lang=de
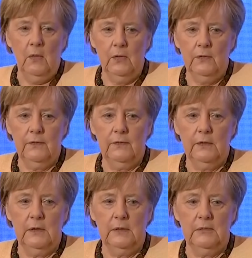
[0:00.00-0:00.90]

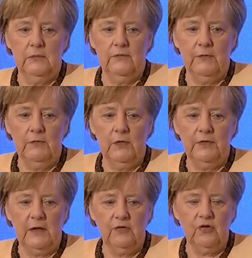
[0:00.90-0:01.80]
Und ähm, wenn wir
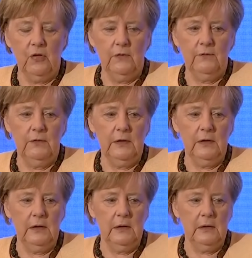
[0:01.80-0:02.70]
uns anschauen, wie
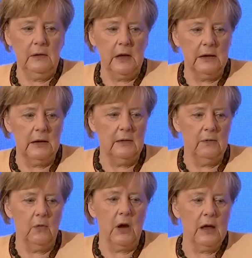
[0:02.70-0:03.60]
die Iran
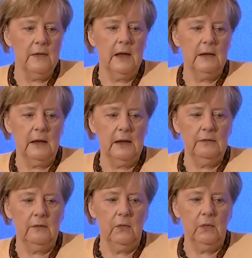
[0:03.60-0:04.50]

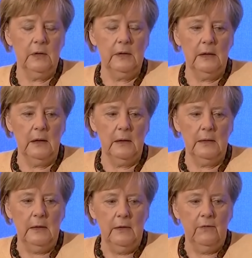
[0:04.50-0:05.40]
Urananreicherung
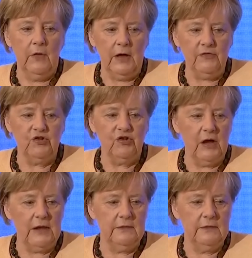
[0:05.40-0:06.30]
hier
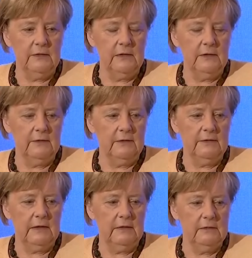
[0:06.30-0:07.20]
voranschreitet, dann ist
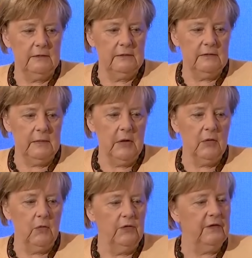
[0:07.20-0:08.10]
das ein
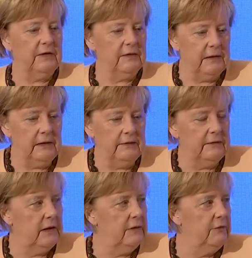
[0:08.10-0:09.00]
Thema großer
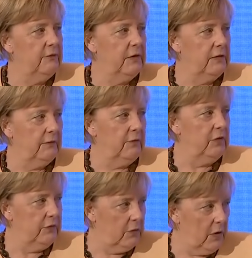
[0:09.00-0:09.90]
Dringlichkeit. Wir werden das
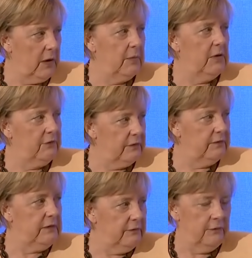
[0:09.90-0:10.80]
heute noch einmal
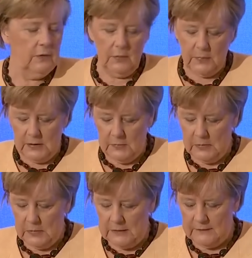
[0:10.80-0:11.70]
vertiefen, auch bei dem
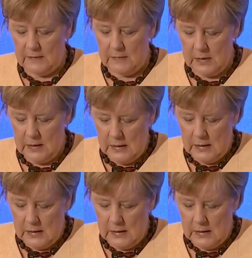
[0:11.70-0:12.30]
gemeinsamen